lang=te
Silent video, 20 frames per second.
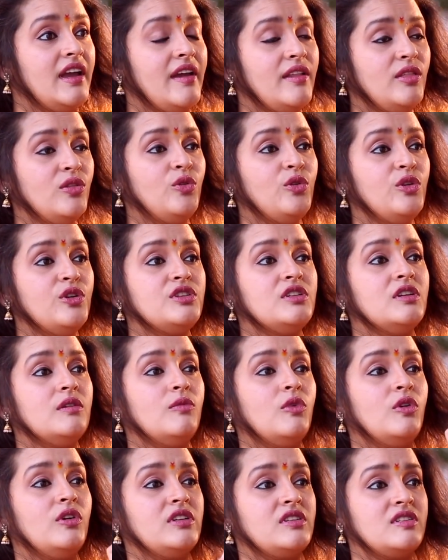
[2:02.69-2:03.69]

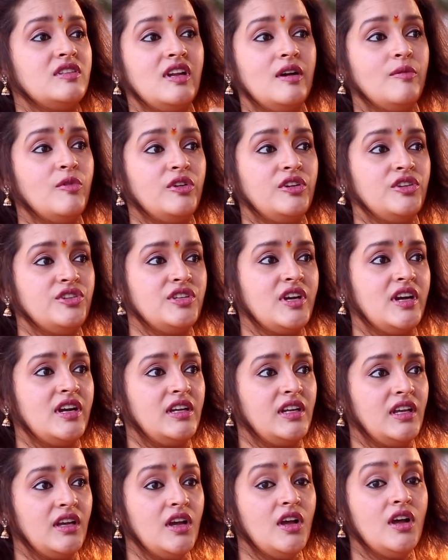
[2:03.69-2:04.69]
హిందూయిజం ఆర్ ఇస్లాం ఆర్
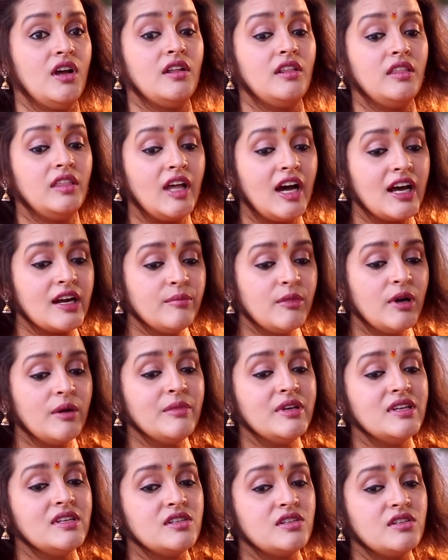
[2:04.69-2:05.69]
క్రిస్టియానిటీ
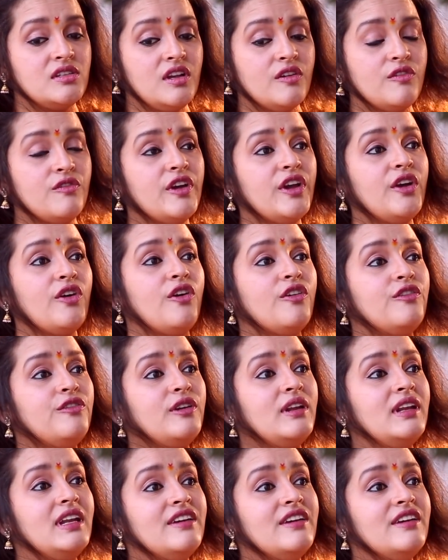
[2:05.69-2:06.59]
ధర్మం ఇస్ ద వే ఆఫ్